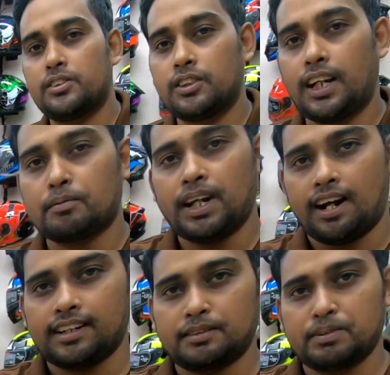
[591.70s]
জন্য থাকবে
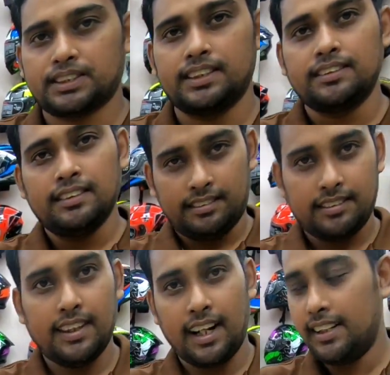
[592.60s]
হান্ড্রেড পার্সেন্ট
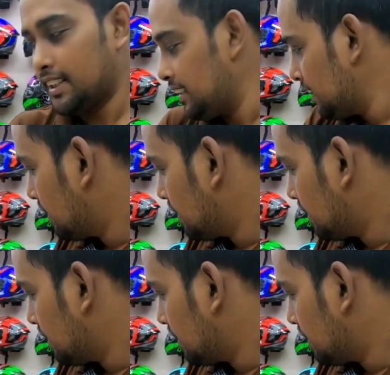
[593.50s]
গ্যারান্টি